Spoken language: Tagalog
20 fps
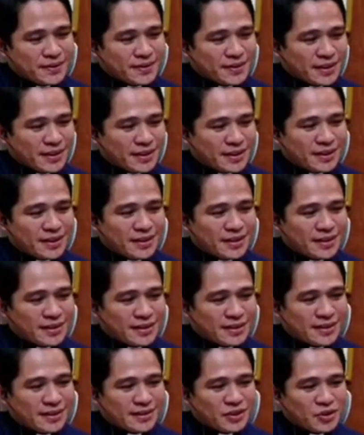Uh,
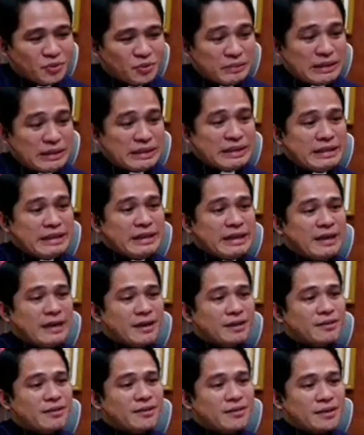
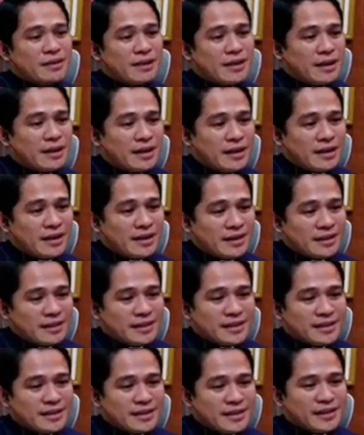humiliya ako ka
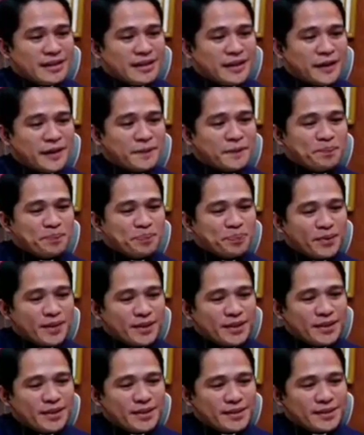kanina
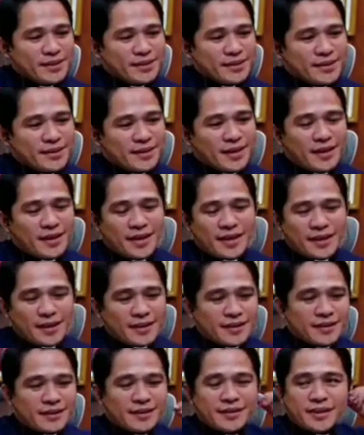
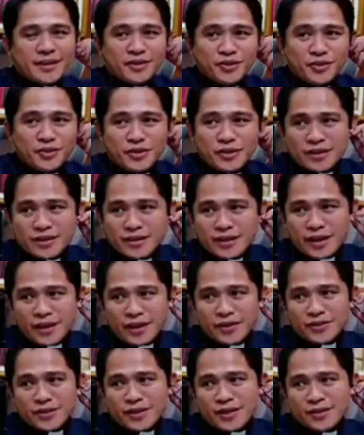sa nandun
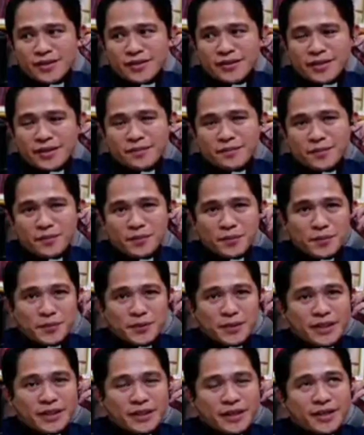tayo sa ano eh,
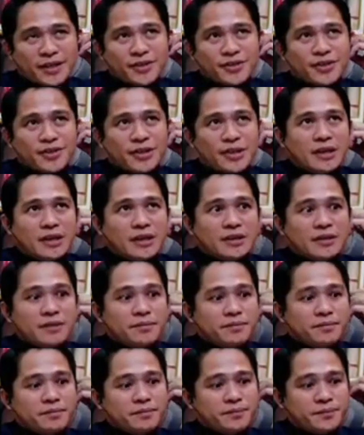pumupunta tayo sa
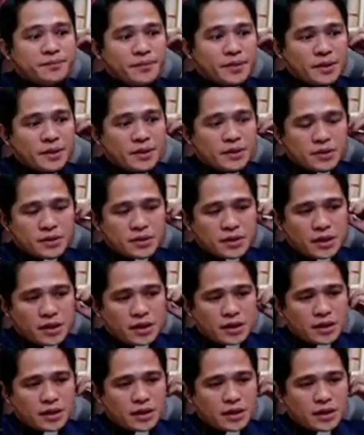sa